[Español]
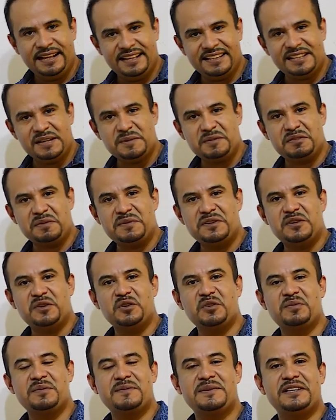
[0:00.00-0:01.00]
¿Qué tal mis
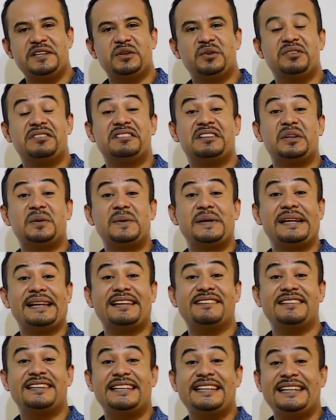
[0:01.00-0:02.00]
amigos? Bienvenidos a esta nueva
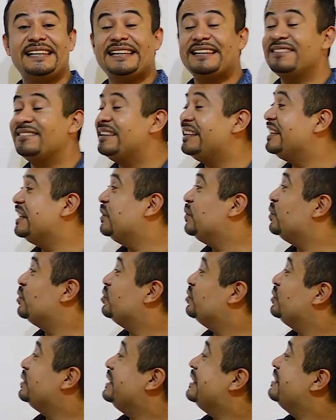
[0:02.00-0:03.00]
clase de inglés del
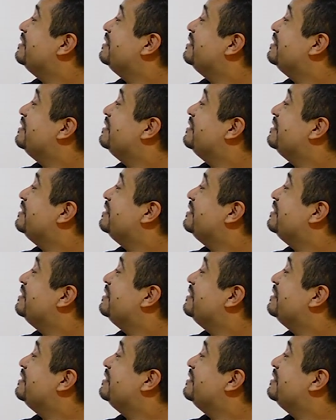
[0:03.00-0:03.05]
curso de